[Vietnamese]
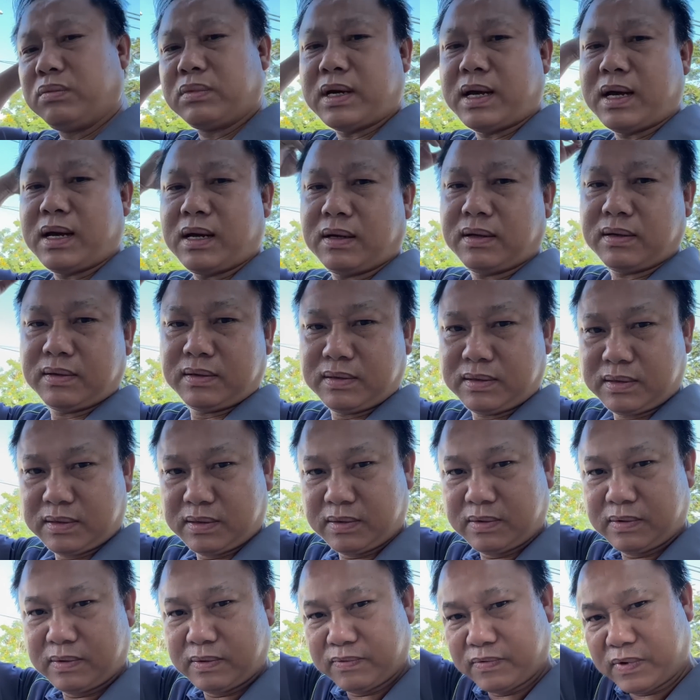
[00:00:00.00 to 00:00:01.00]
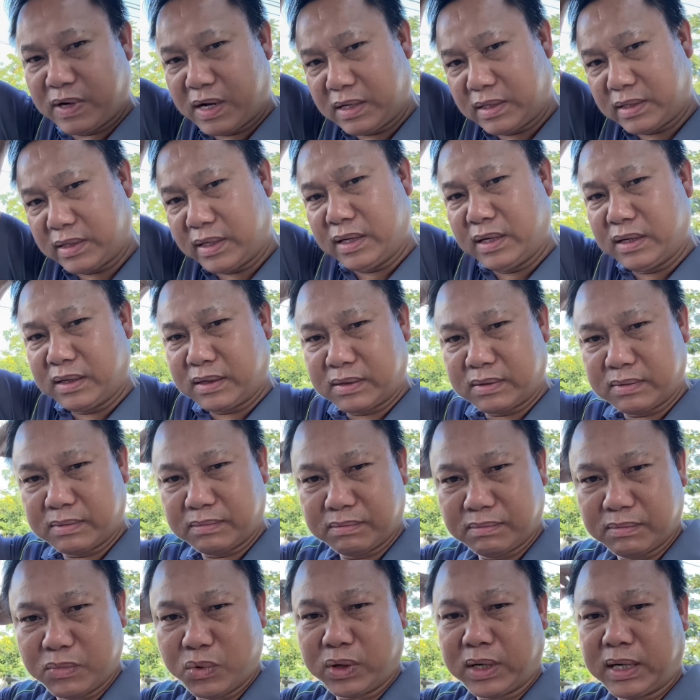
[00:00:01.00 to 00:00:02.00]
ta phát triển
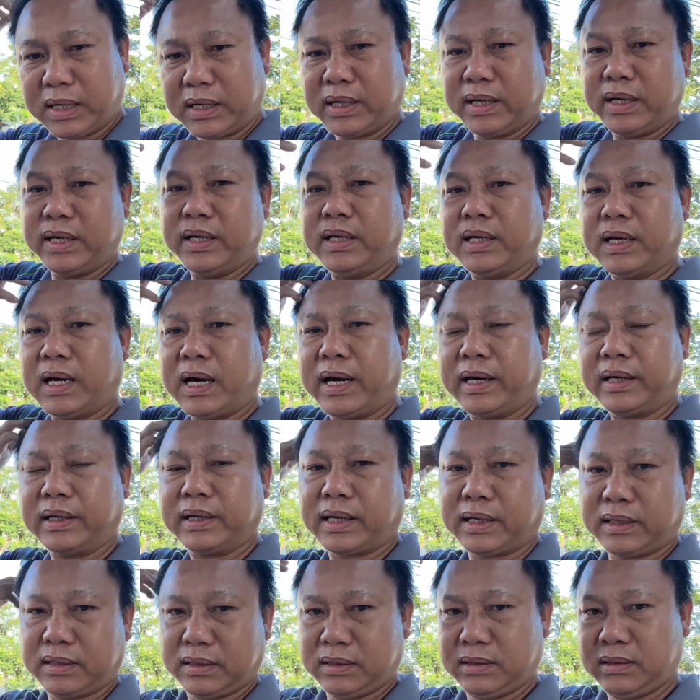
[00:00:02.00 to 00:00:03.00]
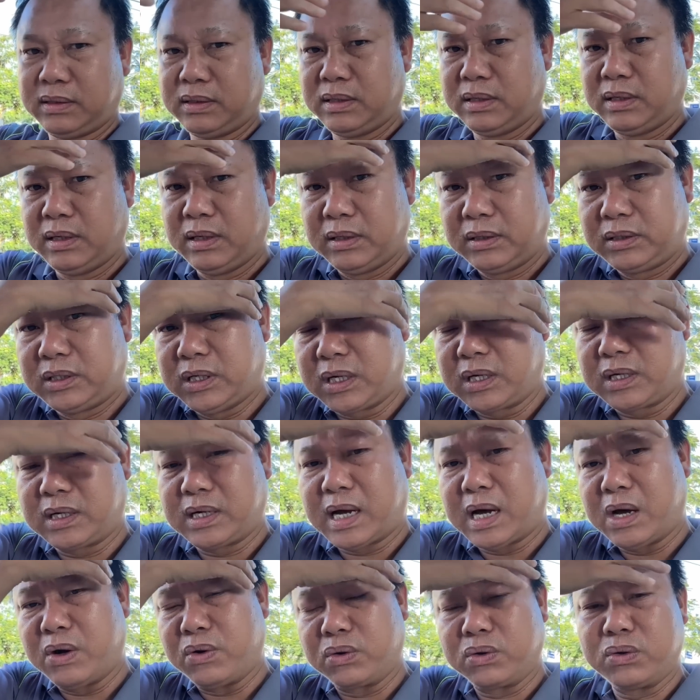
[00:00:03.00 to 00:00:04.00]
một cách ì ài vậy sức
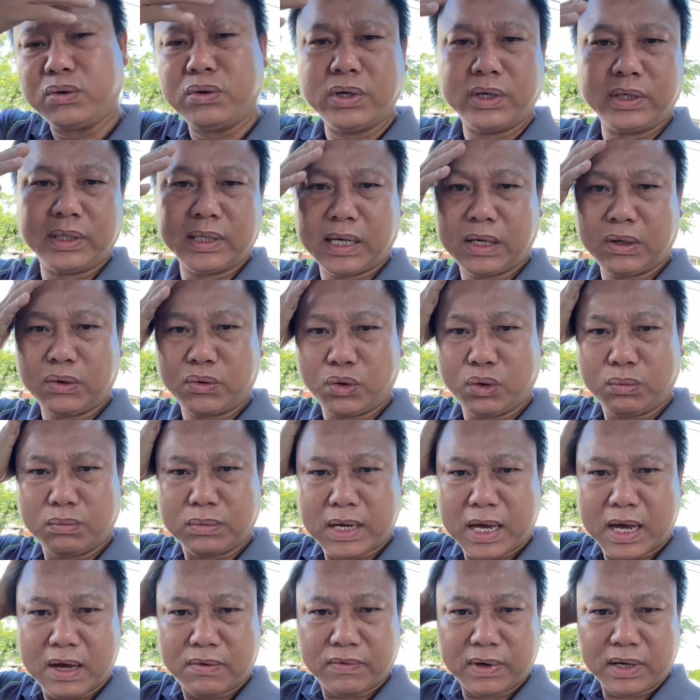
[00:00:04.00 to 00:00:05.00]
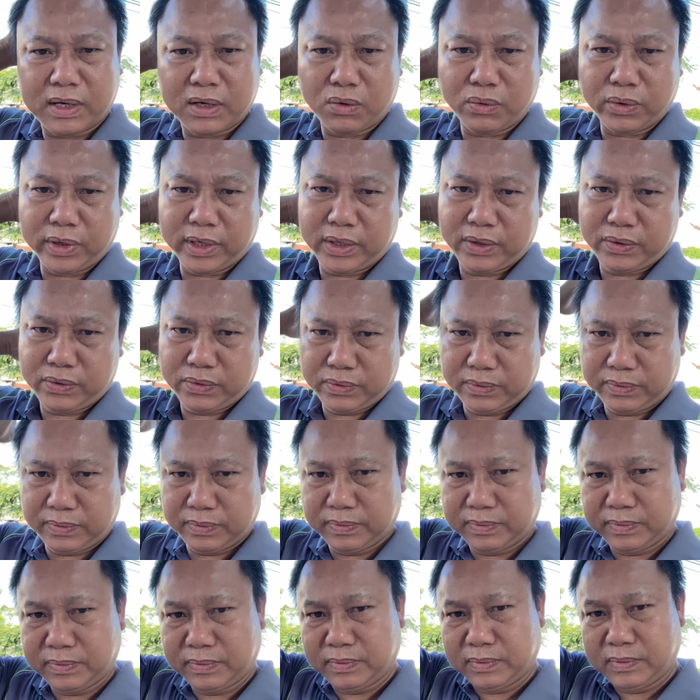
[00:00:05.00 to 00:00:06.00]
cầu của người dân của chúng ta vẫn còn yếu
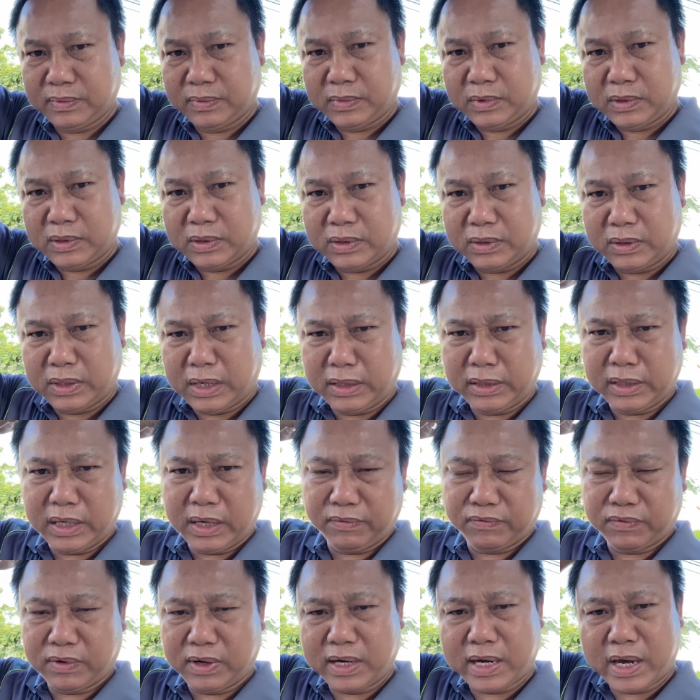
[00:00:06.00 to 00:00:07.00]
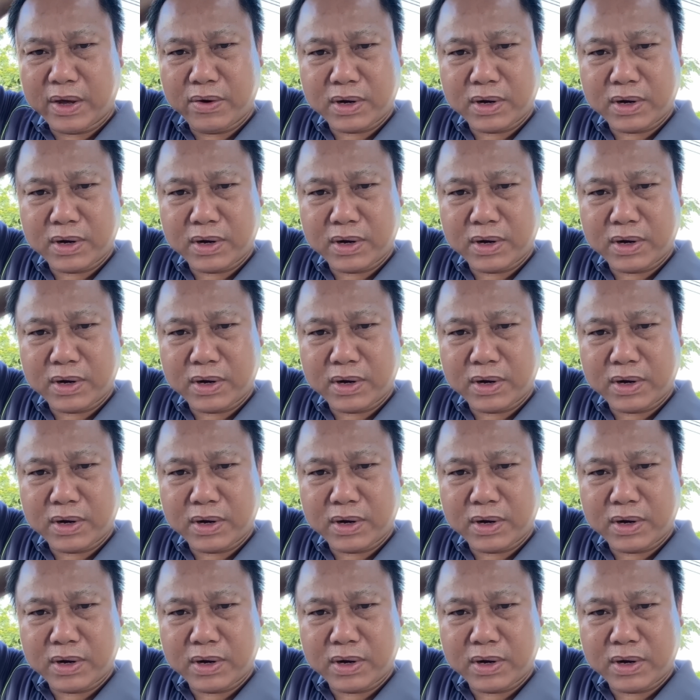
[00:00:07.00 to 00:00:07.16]
doanh nghiệp vẫn kêu